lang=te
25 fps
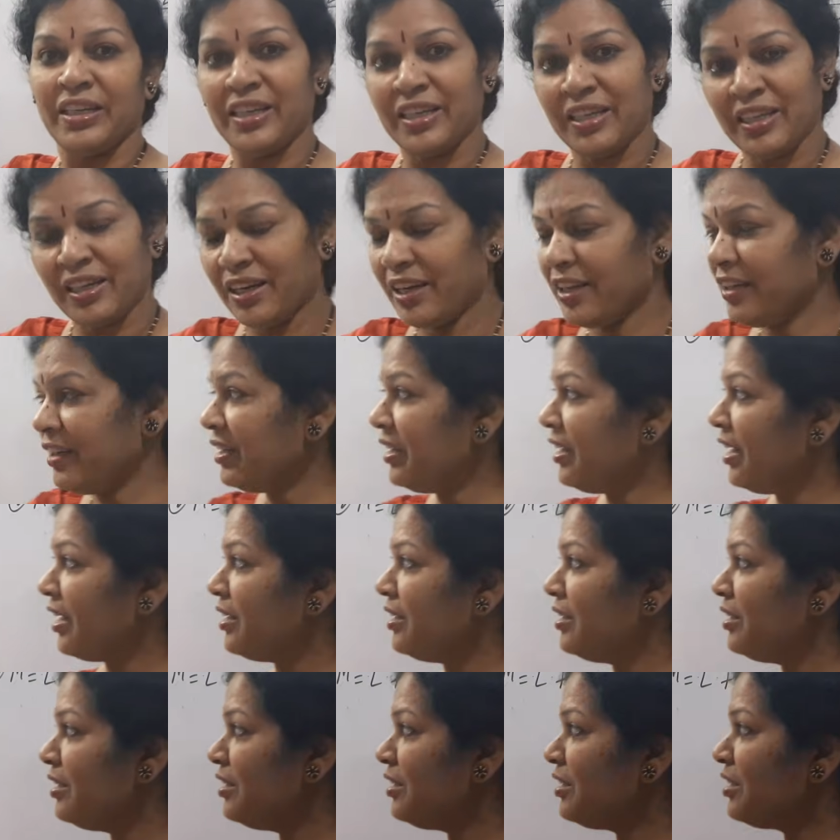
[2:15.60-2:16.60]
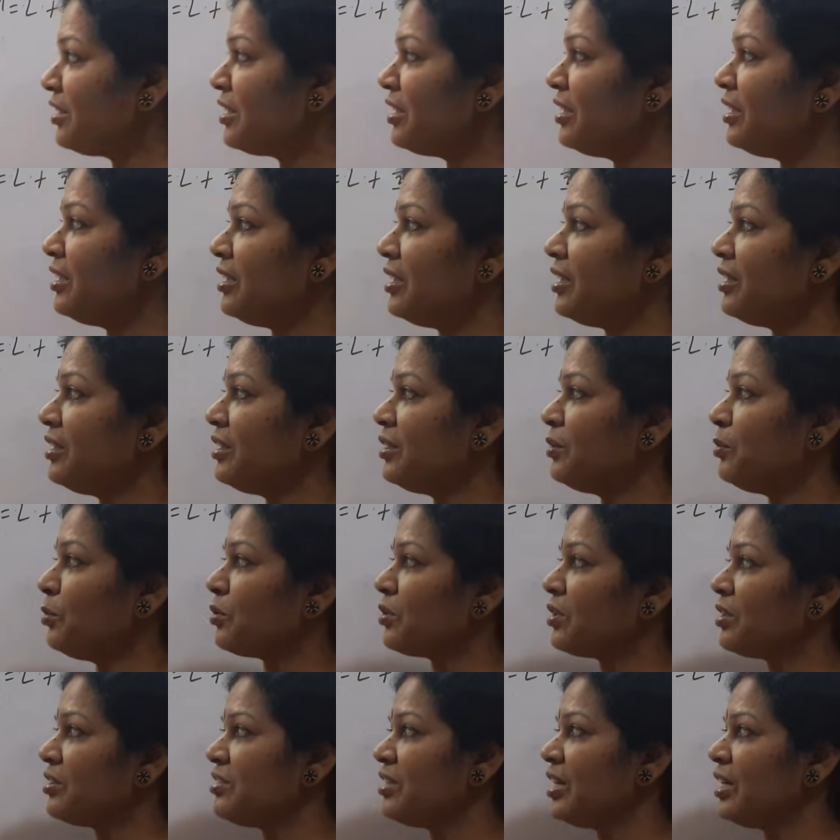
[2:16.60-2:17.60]
ఇట్లనే అన్నింటికి అంటే
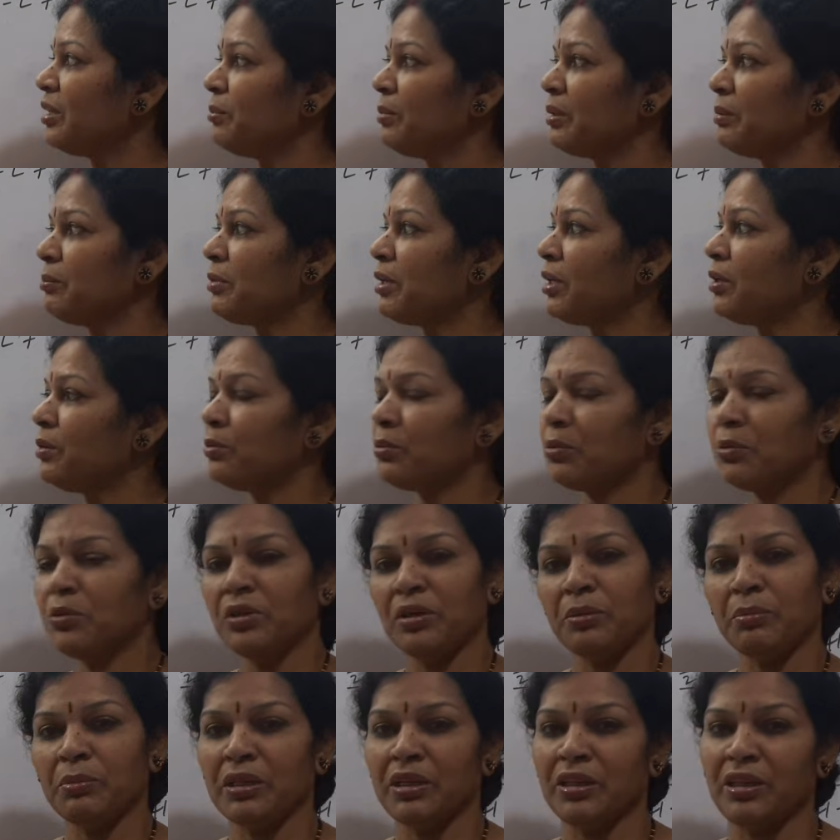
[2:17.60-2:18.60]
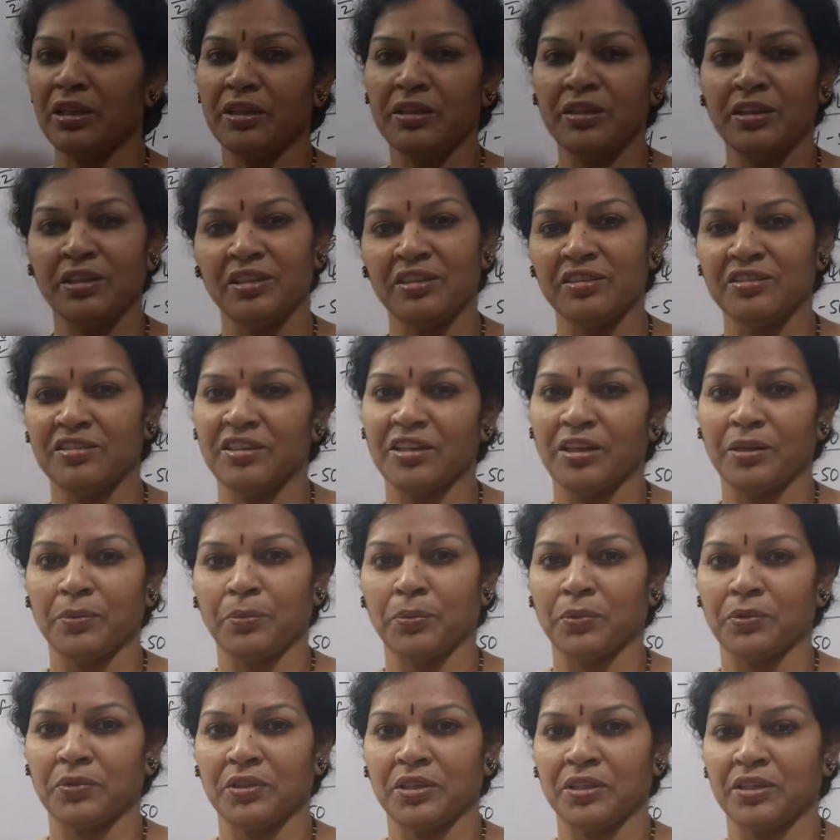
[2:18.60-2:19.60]
ఒక్కసారి మనం కనుక్కుంటే మిగిలిన ఈజీ
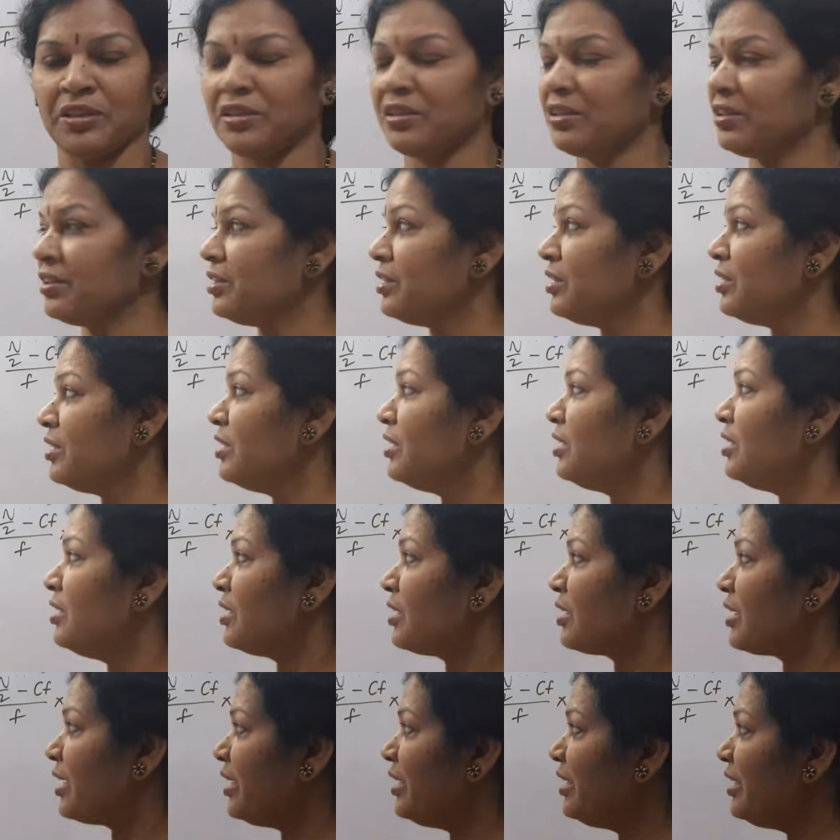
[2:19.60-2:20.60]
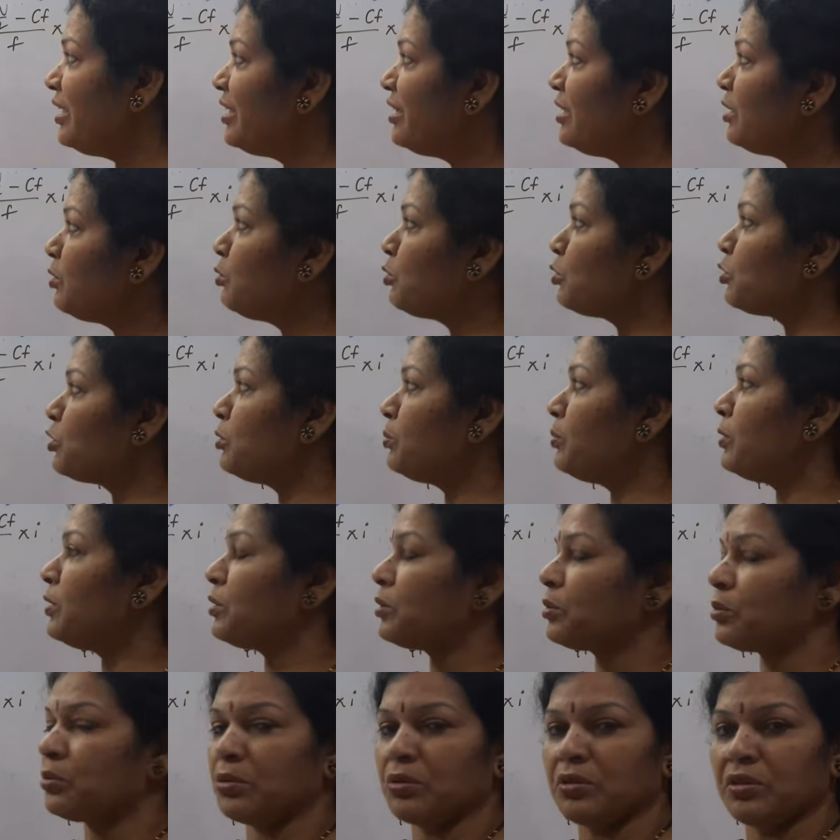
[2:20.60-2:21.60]
అయిపోతాయి కానీ ఇది
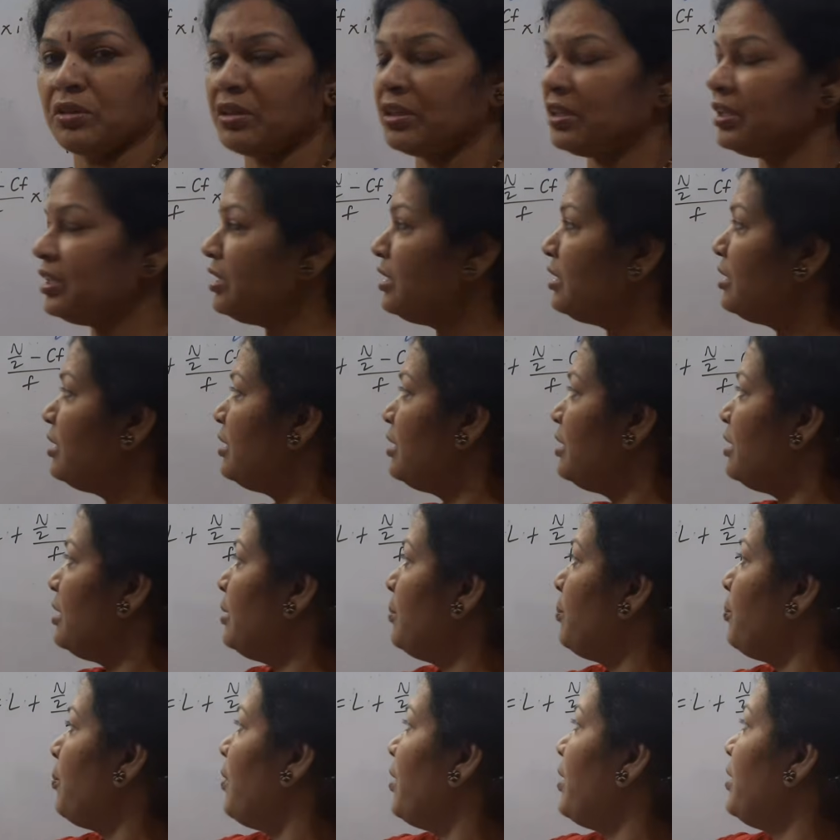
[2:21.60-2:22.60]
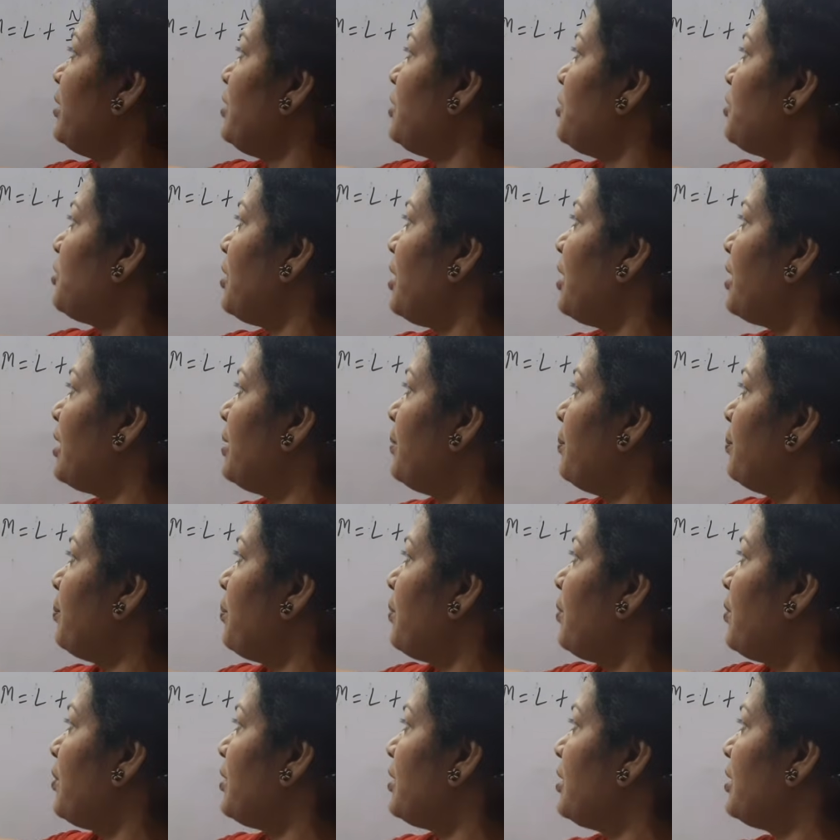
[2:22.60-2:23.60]
గుర్తుపెట్టుకోండి ఇది ఈ పాయింట్ చాలా
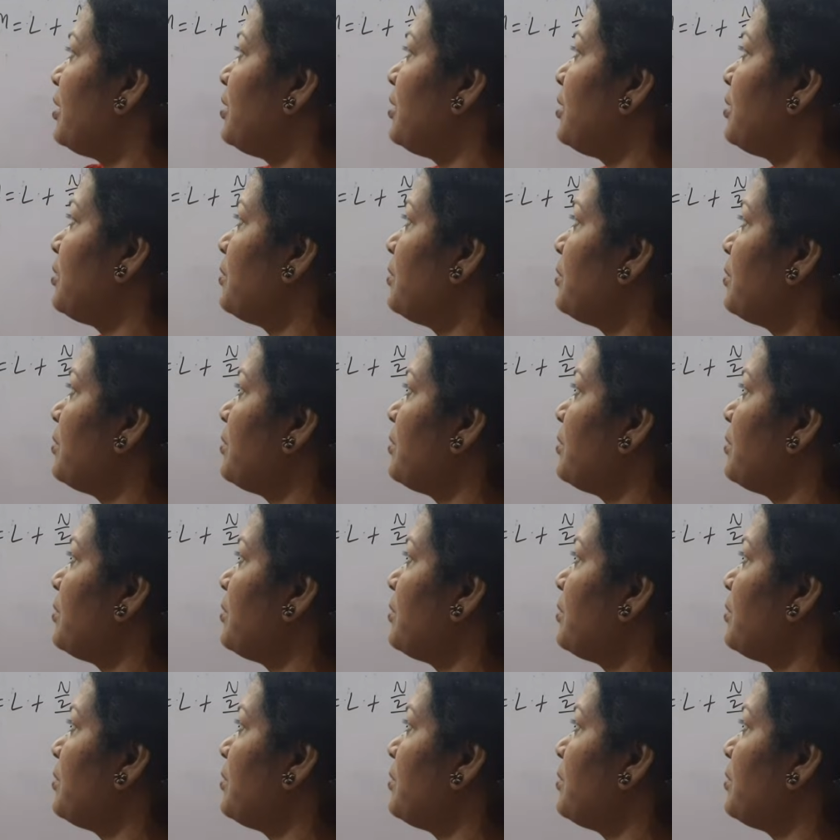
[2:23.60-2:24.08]
ఇంపార్టెంట్